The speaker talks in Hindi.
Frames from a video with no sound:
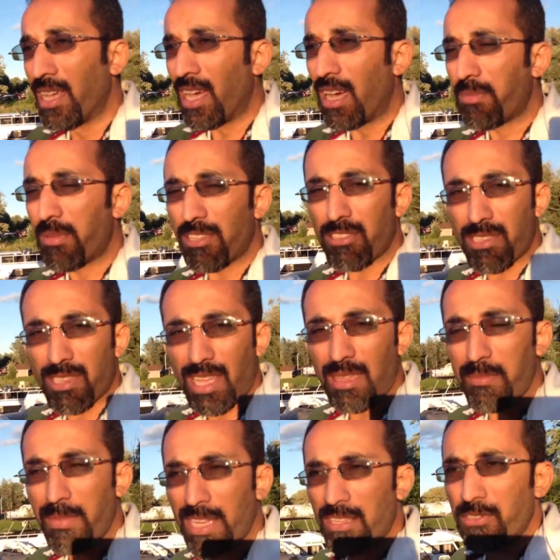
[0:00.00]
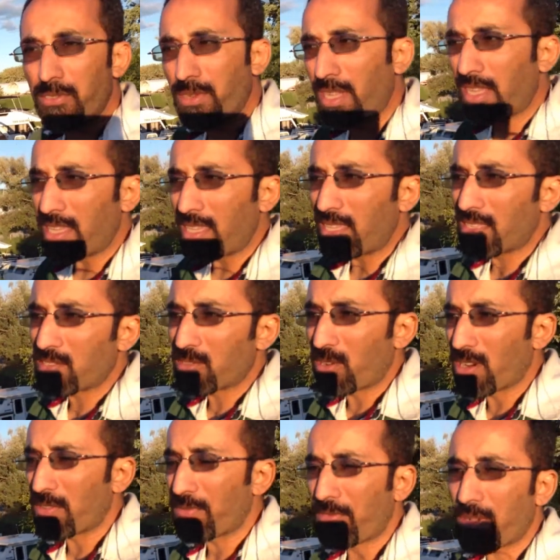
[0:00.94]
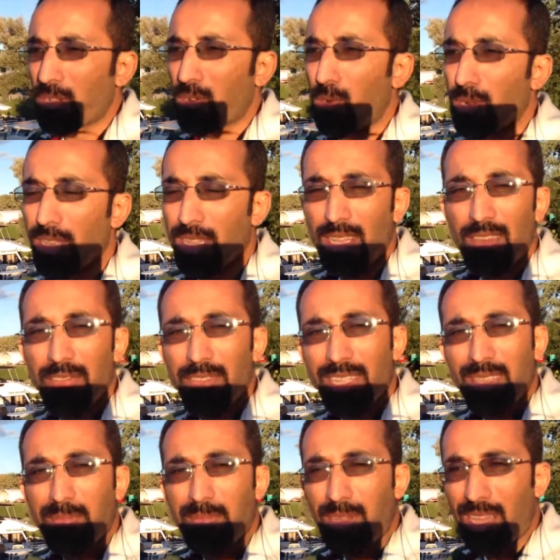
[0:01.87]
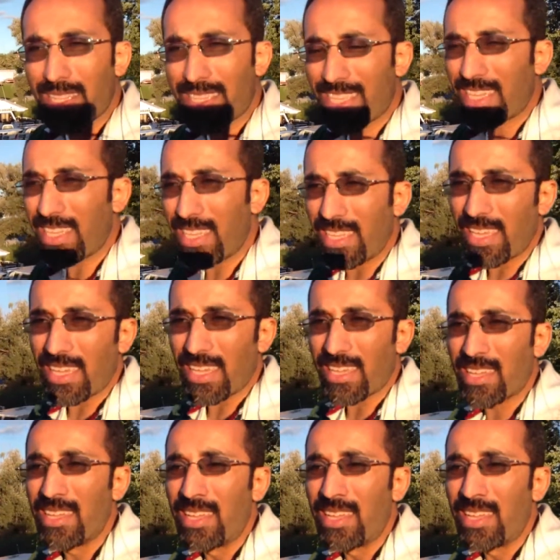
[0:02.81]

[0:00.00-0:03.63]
अब ये जो टाइम मैंने चुना है ये सॉर्ट ऑफ गोल्डन आवर के बाद का ही है